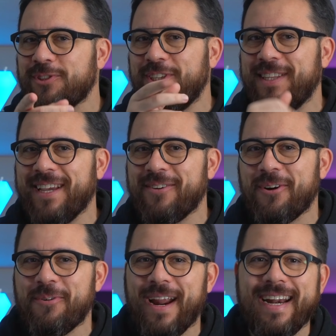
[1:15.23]
ci tengo a
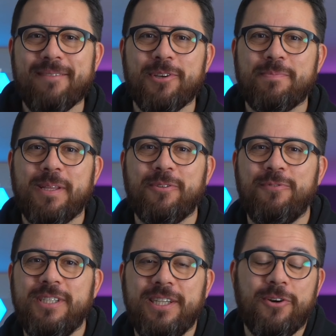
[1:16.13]
curare il mio aspetto
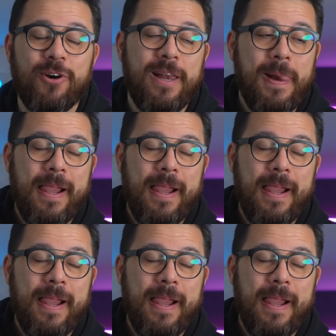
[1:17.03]
fisico